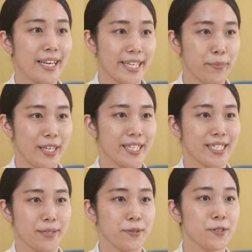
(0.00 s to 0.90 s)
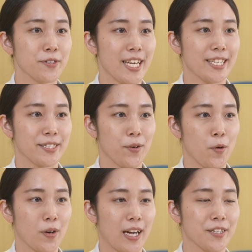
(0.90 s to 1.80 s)
日々自分の成長
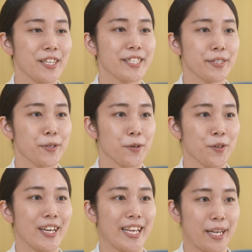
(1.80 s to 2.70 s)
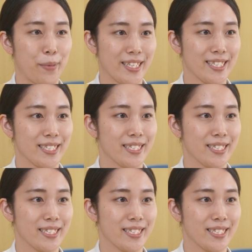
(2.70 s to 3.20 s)
を確認することができます